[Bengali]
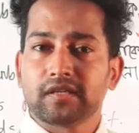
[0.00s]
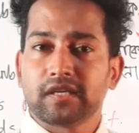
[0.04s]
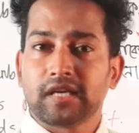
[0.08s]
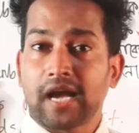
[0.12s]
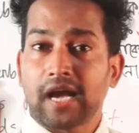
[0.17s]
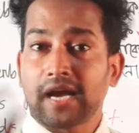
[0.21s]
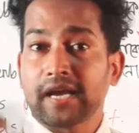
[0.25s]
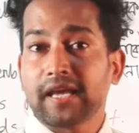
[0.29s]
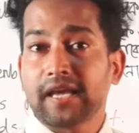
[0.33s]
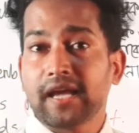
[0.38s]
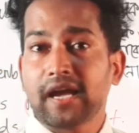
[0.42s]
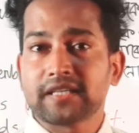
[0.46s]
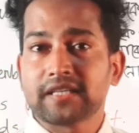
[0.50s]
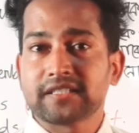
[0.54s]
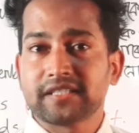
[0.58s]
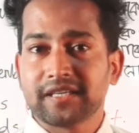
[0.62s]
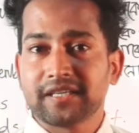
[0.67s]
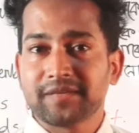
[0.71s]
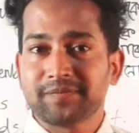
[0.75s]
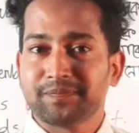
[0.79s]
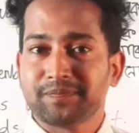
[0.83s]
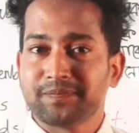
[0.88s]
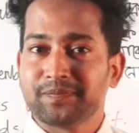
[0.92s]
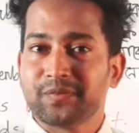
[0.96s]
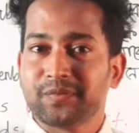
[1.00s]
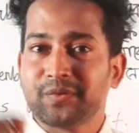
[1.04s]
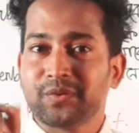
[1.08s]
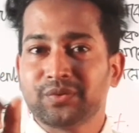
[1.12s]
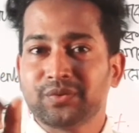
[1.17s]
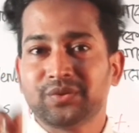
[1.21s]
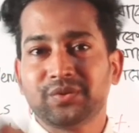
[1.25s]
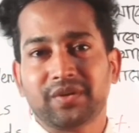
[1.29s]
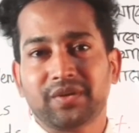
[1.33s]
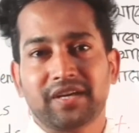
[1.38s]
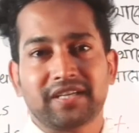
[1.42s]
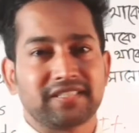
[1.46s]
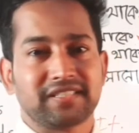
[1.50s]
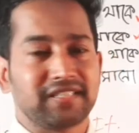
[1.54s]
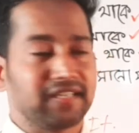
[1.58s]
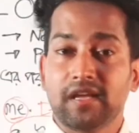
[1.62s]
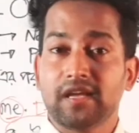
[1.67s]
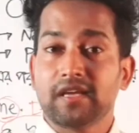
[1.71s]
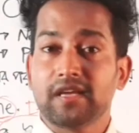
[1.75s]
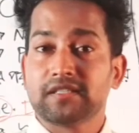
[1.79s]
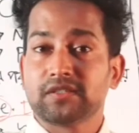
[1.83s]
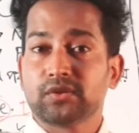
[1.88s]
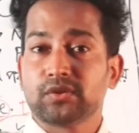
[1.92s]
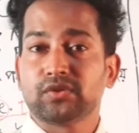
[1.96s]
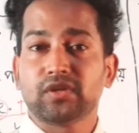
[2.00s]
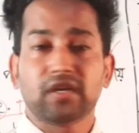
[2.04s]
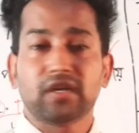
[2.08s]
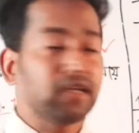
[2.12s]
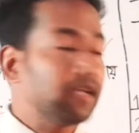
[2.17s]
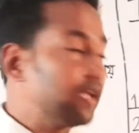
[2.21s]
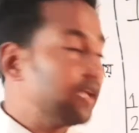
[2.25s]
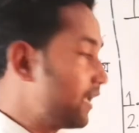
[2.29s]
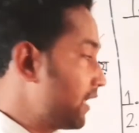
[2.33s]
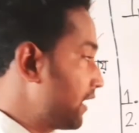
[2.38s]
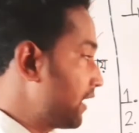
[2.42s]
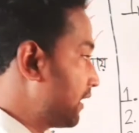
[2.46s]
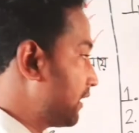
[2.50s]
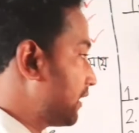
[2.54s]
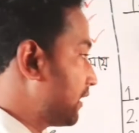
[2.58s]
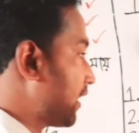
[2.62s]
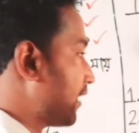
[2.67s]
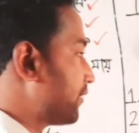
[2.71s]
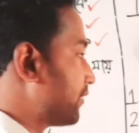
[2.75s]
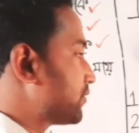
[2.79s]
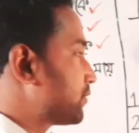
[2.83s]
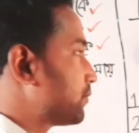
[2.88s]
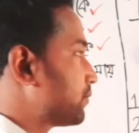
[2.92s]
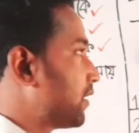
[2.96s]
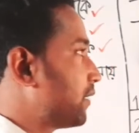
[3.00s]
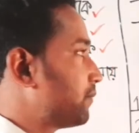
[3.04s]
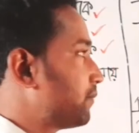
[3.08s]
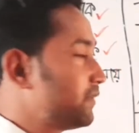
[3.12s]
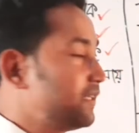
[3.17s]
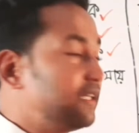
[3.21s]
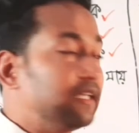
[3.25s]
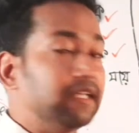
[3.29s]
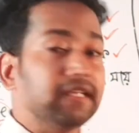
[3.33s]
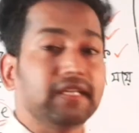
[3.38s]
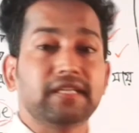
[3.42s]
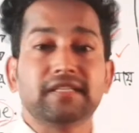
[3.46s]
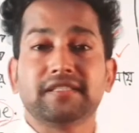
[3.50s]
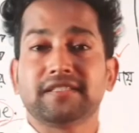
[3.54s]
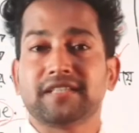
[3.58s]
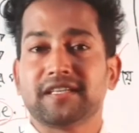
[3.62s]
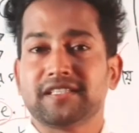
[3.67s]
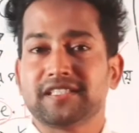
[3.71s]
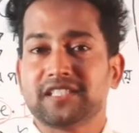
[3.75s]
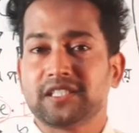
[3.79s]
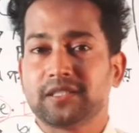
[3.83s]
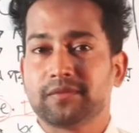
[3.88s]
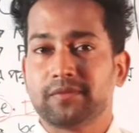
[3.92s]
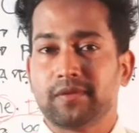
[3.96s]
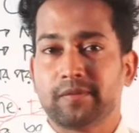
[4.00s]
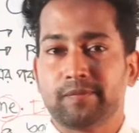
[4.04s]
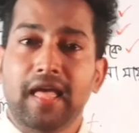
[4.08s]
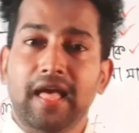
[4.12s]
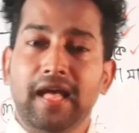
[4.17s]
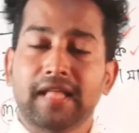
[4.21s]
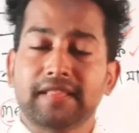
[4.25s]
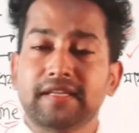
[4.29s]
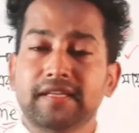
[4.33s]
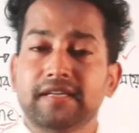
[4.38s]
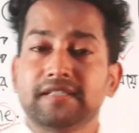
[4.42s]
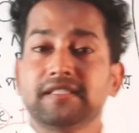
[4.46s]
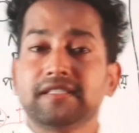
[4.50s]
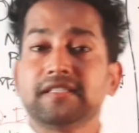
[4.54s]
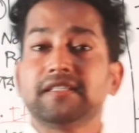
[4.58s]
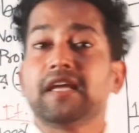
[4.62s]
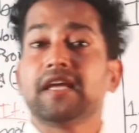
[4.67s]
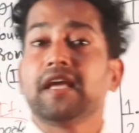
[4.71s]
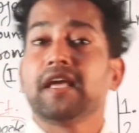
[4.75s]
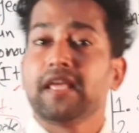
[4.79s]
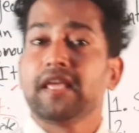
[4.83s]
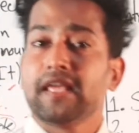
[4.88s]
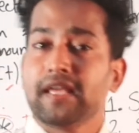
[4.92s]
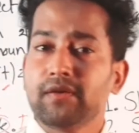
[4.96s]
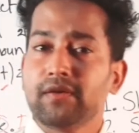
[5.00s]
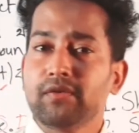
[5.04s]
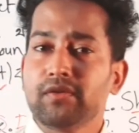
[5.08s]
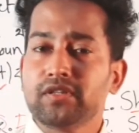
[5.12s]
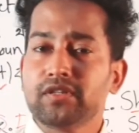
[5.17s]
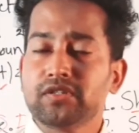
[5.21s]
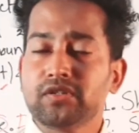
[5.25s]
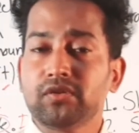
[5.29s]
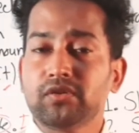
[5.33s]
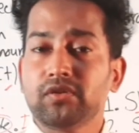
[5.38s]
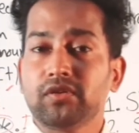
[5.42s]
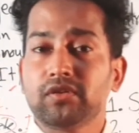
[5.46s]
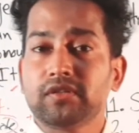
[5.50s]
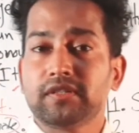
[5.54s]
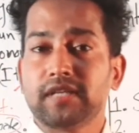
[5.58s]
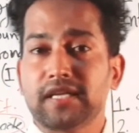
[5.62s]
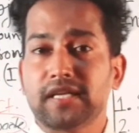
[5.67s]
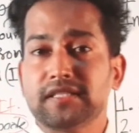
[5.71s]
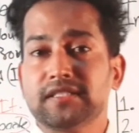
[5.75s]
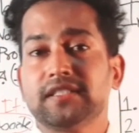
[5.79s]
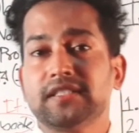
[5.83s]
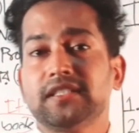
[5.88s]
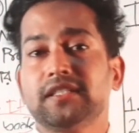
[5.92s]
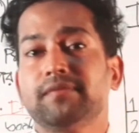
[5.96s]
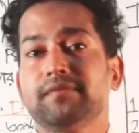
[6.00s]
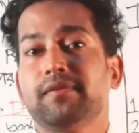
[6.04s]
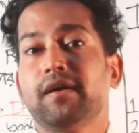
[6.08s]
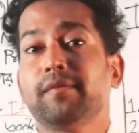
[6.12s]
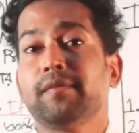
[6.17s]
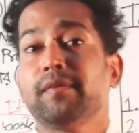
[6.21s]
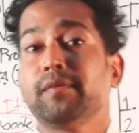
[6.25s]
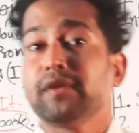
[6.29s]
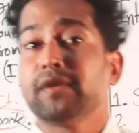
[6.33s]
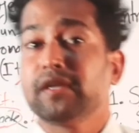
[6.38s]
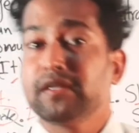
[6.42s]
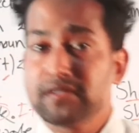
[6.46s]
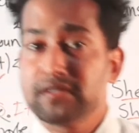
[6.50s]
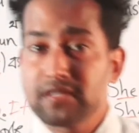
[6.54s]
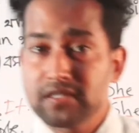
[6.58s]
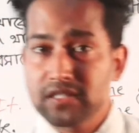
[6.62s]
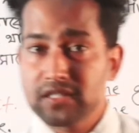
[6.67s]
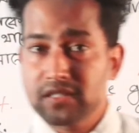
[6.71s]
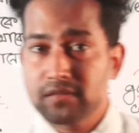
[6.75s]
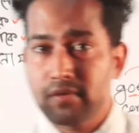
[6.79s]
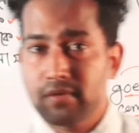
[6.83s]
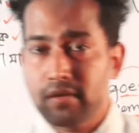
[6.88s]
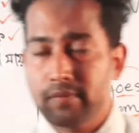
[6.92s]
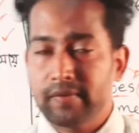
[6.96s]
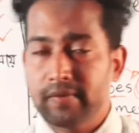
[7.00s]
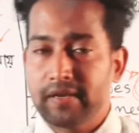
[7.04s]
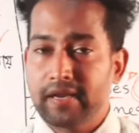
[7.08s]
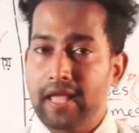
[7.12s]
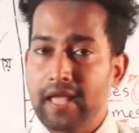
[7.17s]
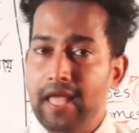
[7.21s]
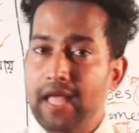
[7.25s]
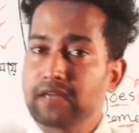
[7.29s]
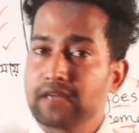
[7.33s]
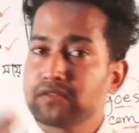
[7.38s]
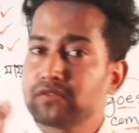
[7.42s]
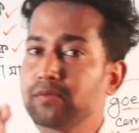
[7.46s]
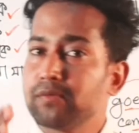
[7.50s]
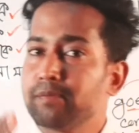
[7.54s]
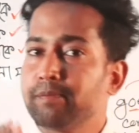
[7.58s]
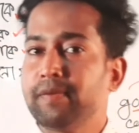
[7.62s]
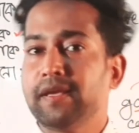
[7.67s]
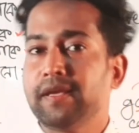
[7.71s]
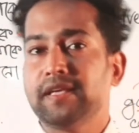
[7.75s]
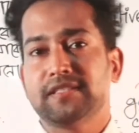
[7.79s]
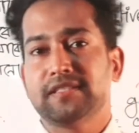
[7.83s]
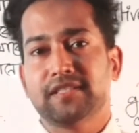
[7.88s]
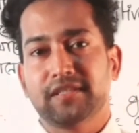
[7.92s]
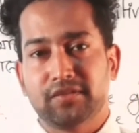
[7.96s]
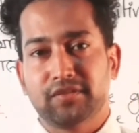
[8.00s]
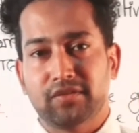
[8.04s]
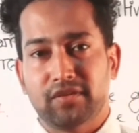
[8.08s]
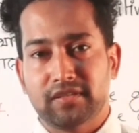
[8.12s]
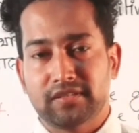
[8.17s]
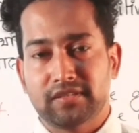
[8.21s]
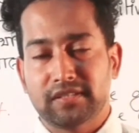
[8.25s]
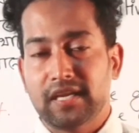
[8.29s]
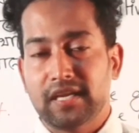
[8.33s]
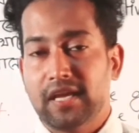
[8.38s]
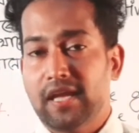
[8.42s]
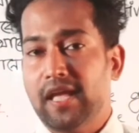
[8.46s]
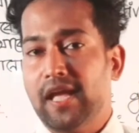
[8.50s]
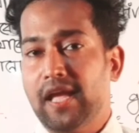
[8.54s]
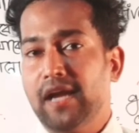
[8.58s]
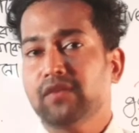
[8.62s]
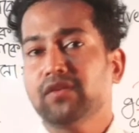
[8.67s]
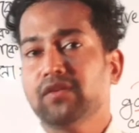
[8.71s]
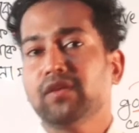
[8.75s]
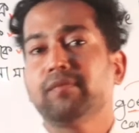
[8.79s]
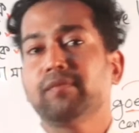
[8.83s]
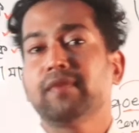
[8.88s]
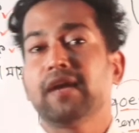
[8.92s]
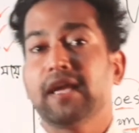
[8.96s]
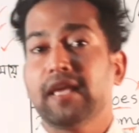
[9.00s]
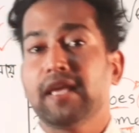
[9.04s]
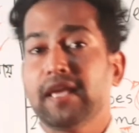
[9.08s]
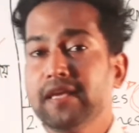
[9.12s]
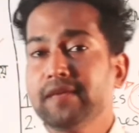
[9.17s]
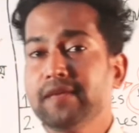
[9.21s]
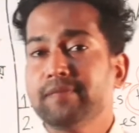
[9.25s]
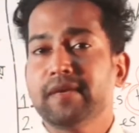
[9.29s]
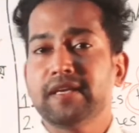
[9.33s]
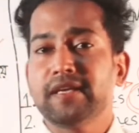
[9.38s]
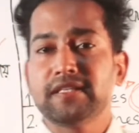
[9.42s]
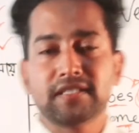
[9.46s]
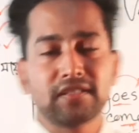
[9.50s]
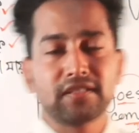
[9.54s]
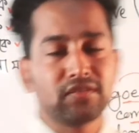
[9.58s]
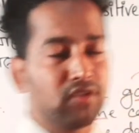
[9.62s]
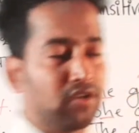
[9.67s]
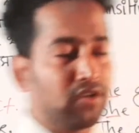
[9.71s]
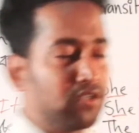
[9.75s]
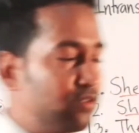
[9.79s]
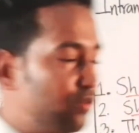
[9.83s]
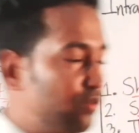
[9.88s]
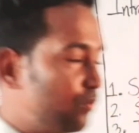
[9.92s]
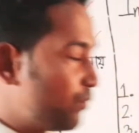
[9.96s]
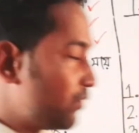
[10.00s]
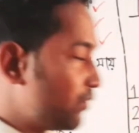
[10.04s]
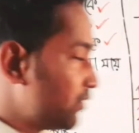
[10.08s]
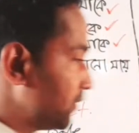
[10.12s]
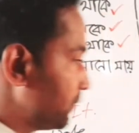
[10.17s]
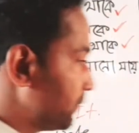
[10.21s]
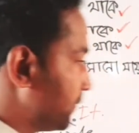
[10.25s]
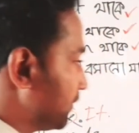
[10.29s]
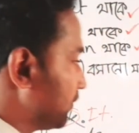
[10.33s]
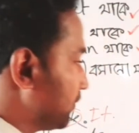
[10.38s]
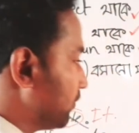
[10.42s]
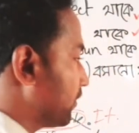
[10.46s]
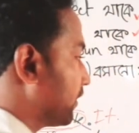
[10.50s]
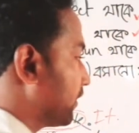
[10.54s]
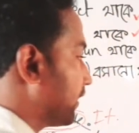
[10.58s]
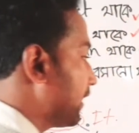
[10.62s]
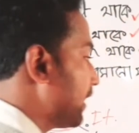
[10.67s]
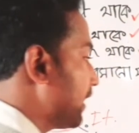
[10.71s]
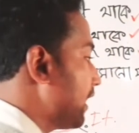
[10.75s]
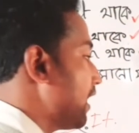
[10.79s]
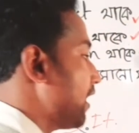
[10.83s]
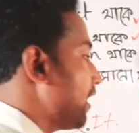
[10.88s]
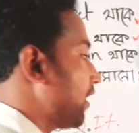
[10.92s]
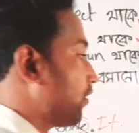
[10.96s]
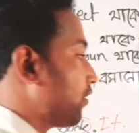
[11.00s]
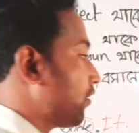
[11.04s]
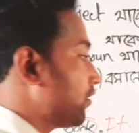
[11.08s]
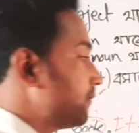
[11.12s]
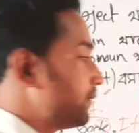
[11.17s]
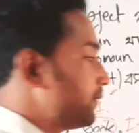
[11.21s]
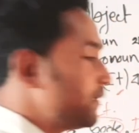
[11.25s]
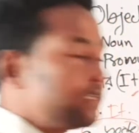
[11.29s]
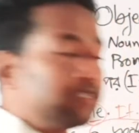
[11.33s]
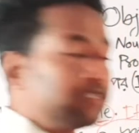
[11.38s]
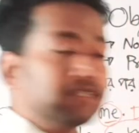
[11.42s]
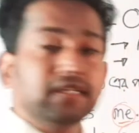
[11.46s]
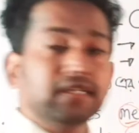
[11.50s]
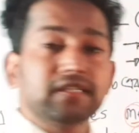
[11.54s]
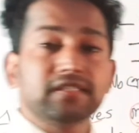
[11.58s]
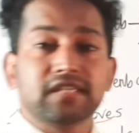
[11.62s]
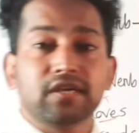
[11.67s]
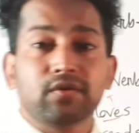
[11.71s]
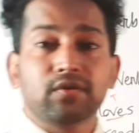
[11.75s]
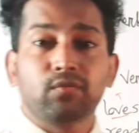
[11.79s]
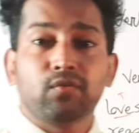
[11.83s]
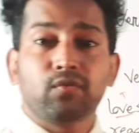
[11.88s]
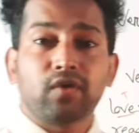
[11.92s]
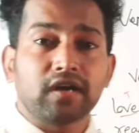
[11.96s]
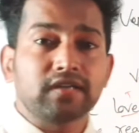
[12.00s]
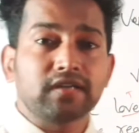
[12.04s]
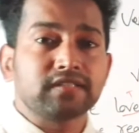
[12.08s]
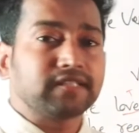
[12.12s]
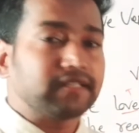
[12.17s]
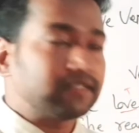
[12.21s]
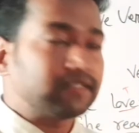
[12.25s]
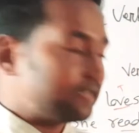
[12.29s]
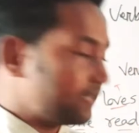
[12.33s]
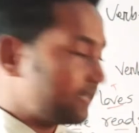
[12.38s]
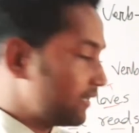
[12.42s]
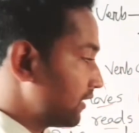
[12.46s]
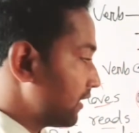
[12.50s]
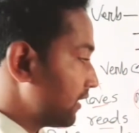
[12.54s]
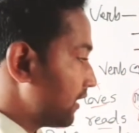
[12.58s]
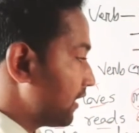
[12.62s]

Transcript: কাকে আসে উত্তর আসছে না সুতরাং এই কামস ভাবটি ইনট্রানজেটিভ ভাব অ্যান্ড দ্যাটস ইট এগুলো ছিল ট্রানজেটিভ ভাব এবং ইনট্রানজেটিভ ভাবের একদম বেসিক নলেজ এখন আমরা এই বেসিক নলেজের উপর ডিপেন্ড করে কনফিউজিং যে ওয়ার্ডস আছে